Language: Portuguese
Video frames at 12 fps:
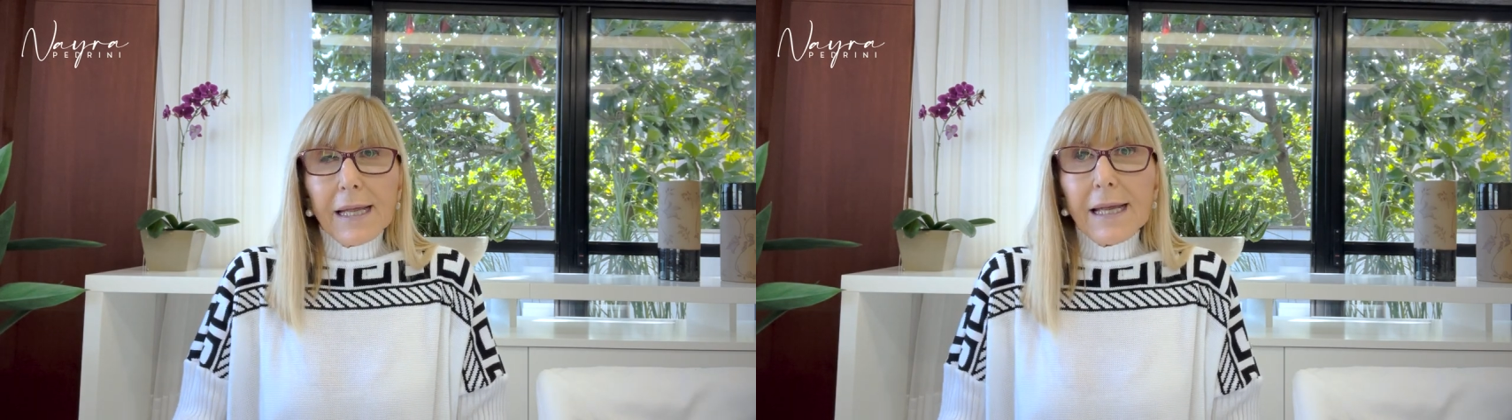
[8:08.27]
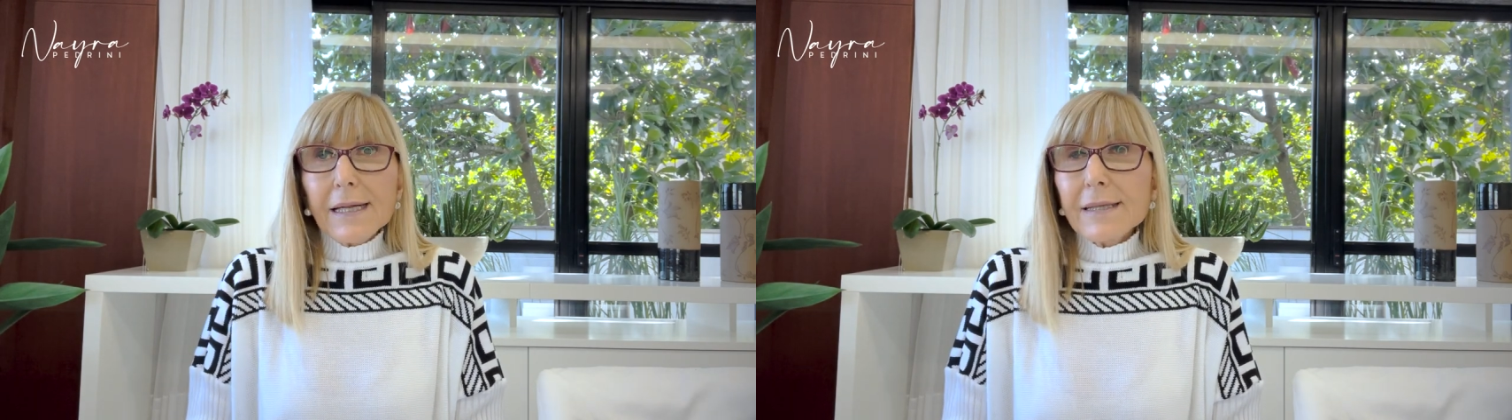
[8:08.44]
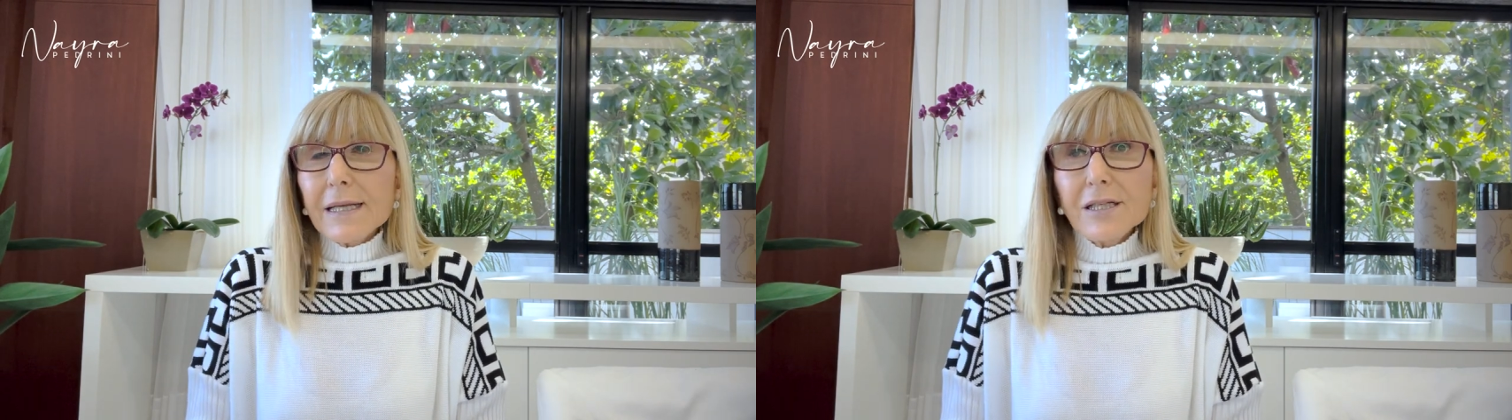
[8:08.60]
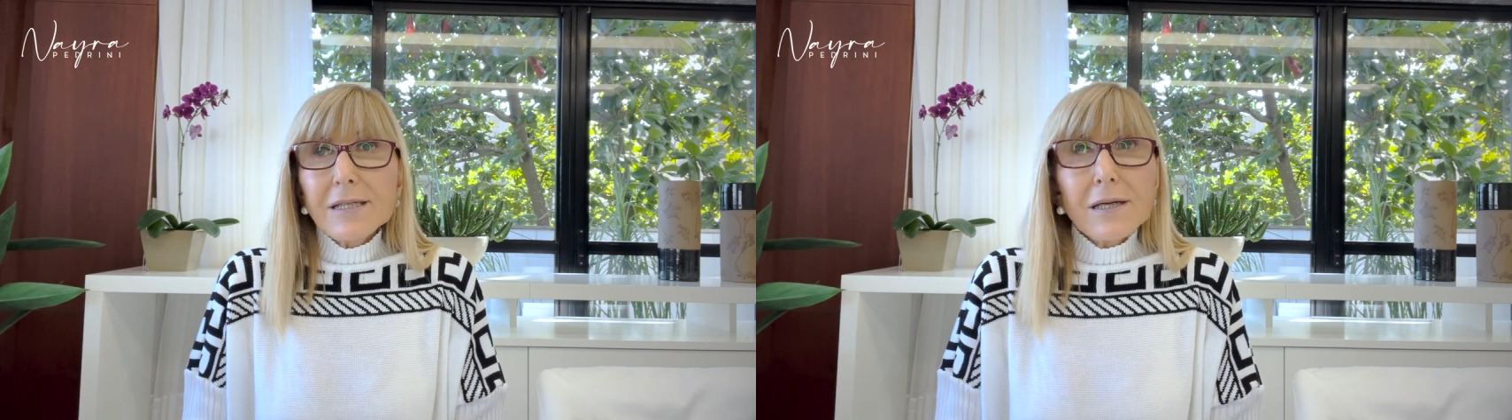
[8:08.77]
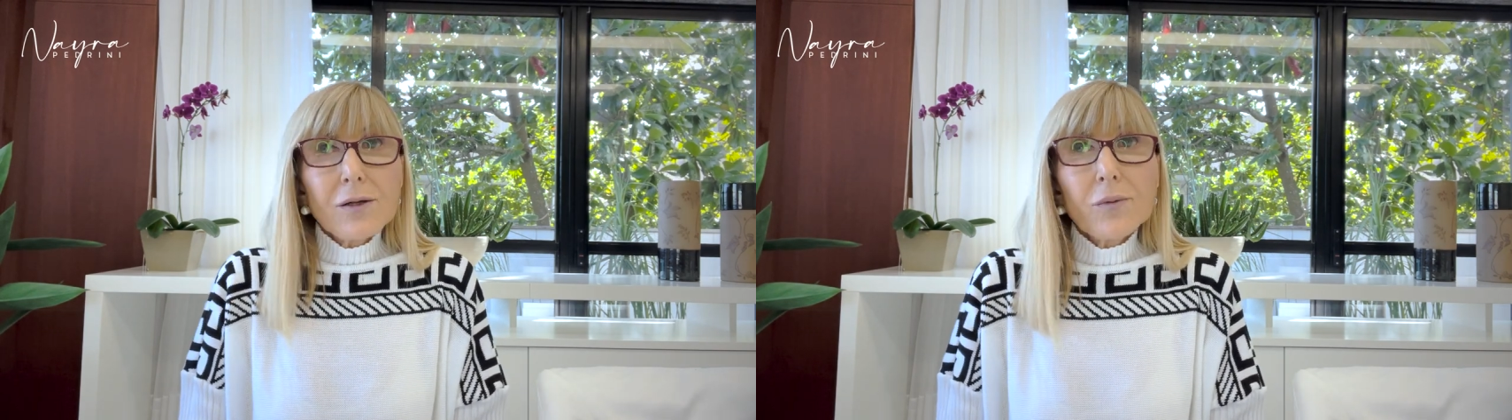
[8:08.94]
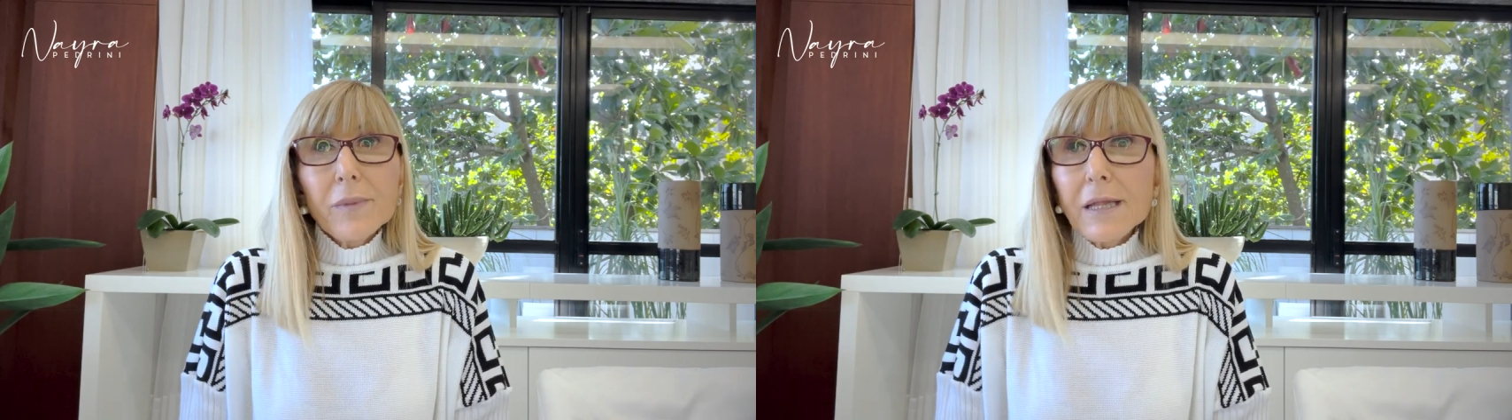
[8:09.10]
Ele está
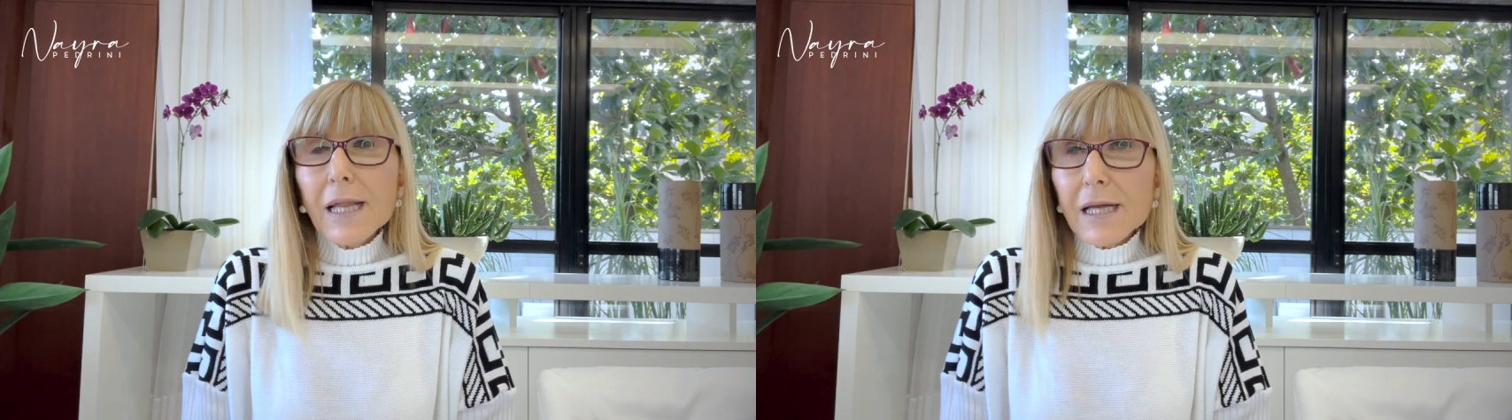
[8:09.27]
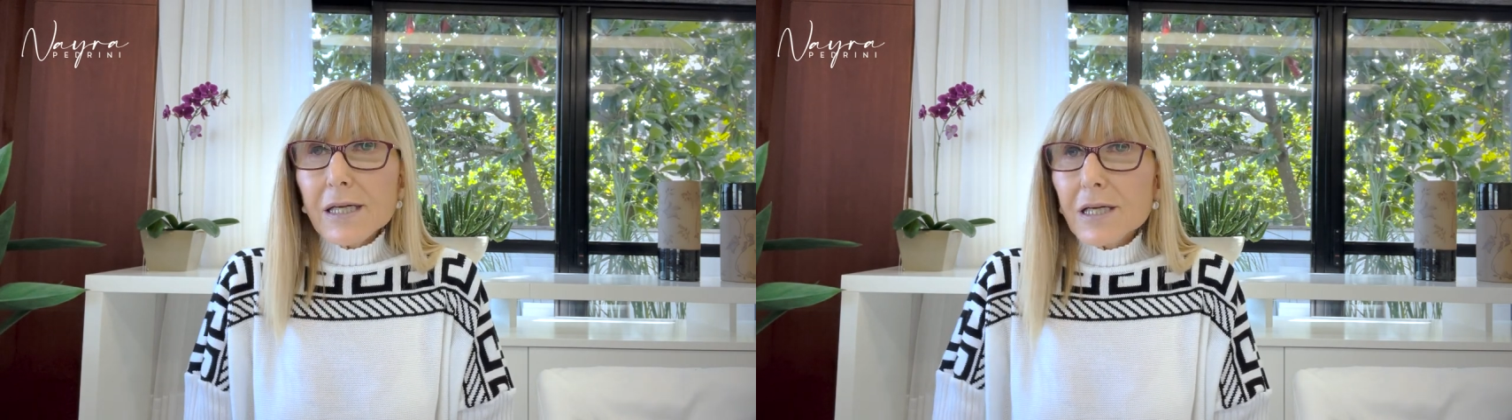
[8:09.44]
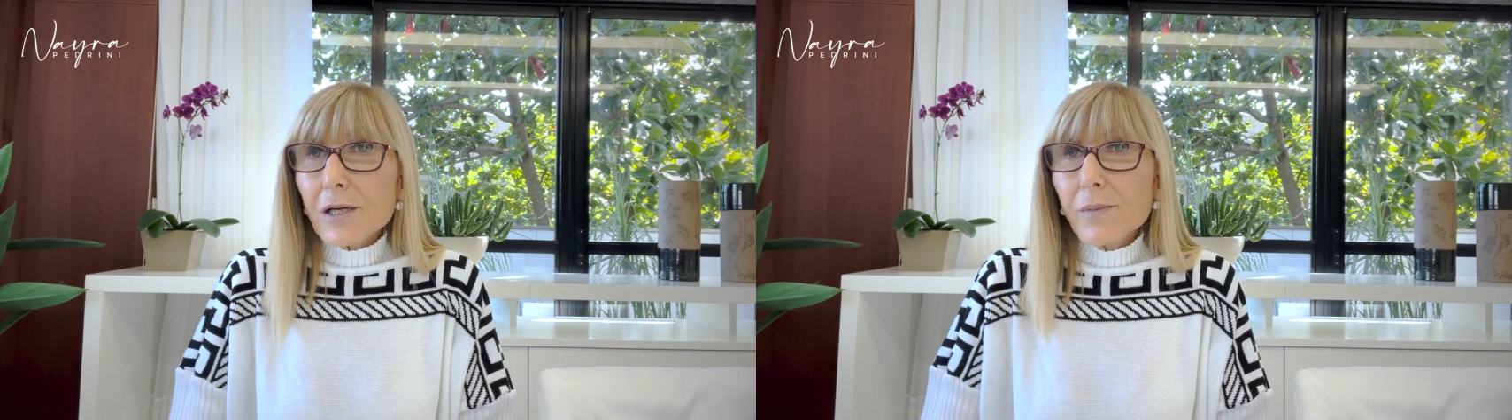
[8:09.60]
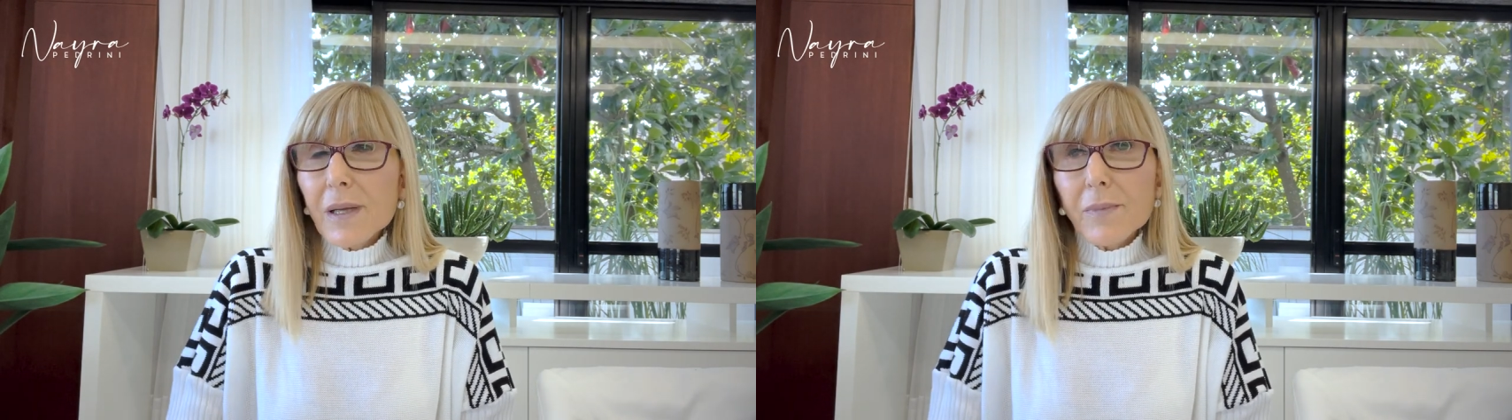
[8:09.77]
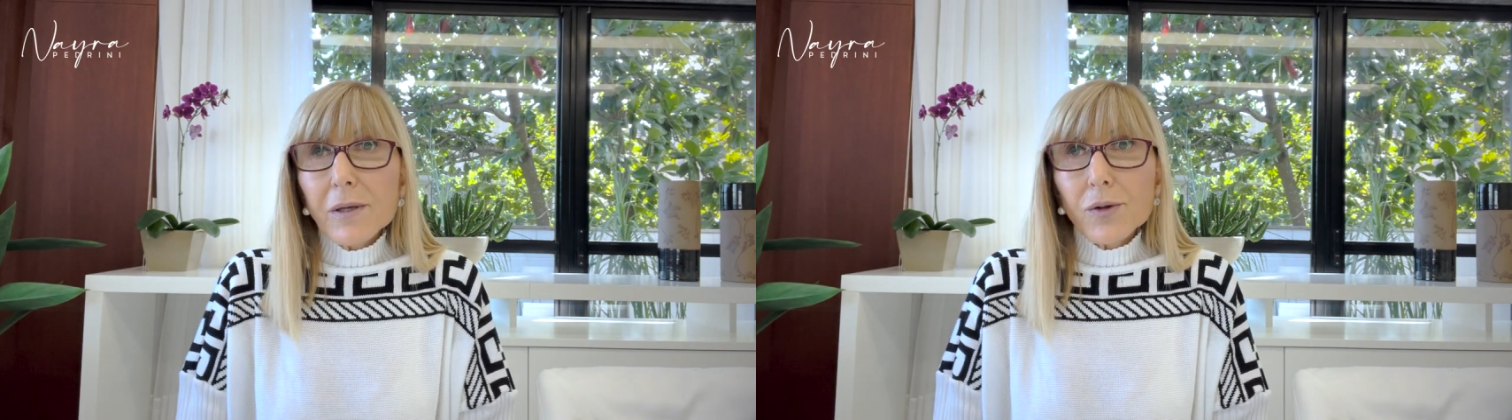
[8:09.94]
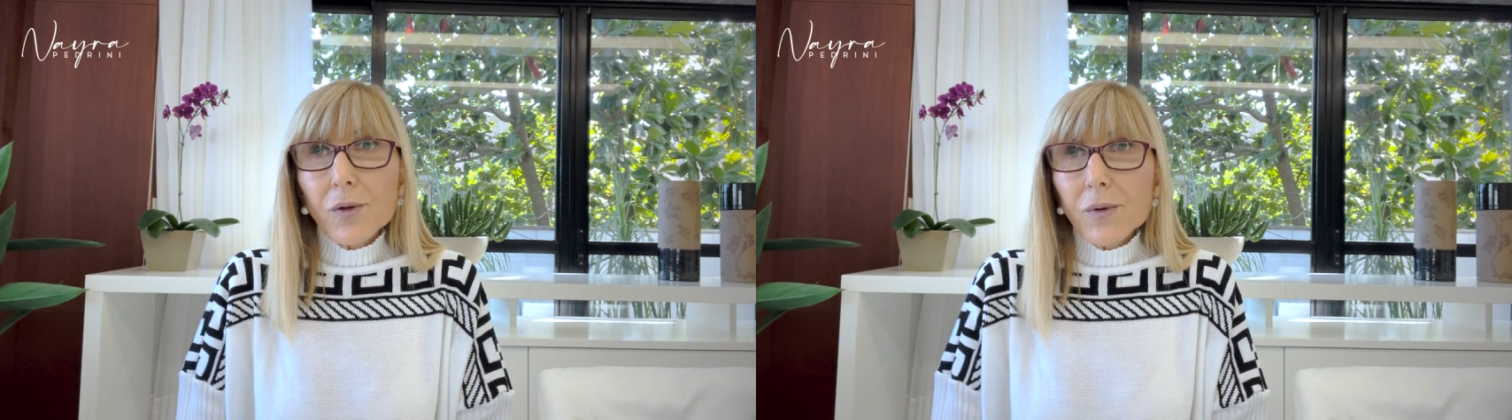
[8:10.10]
dizendo: não me deixa, não me
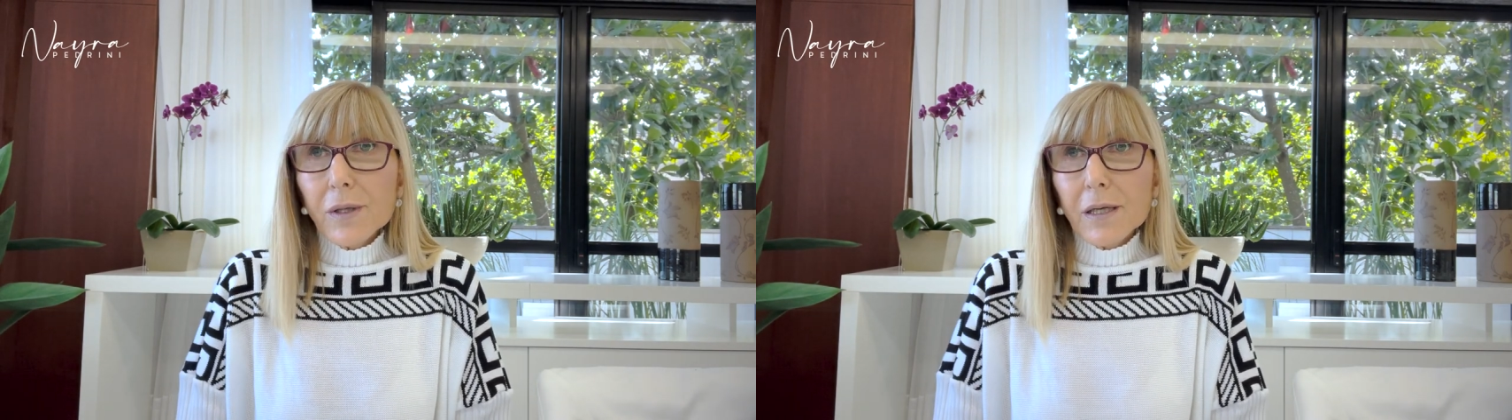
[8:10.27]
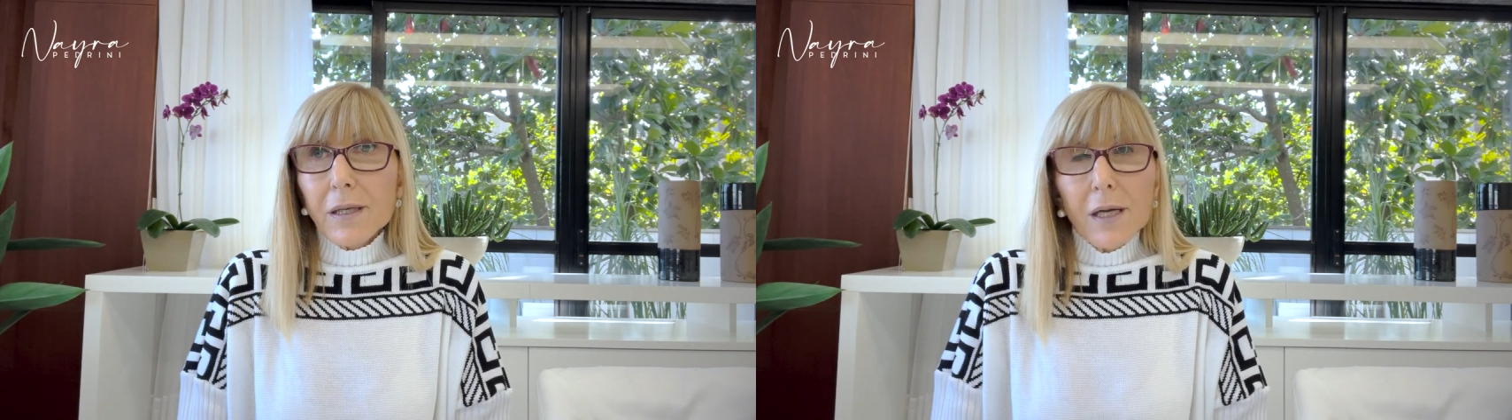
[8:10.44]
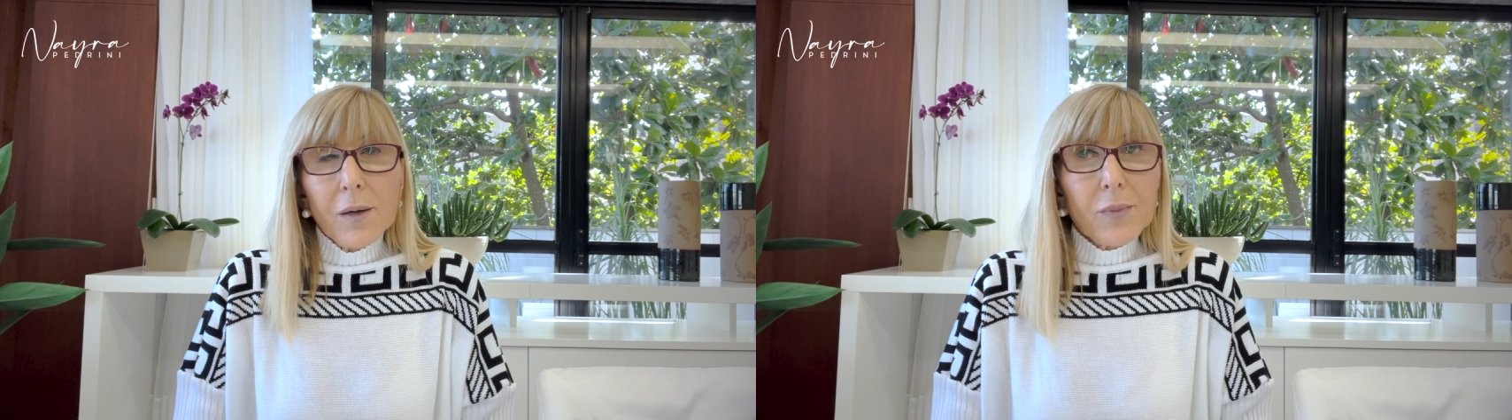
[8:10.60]
abandona,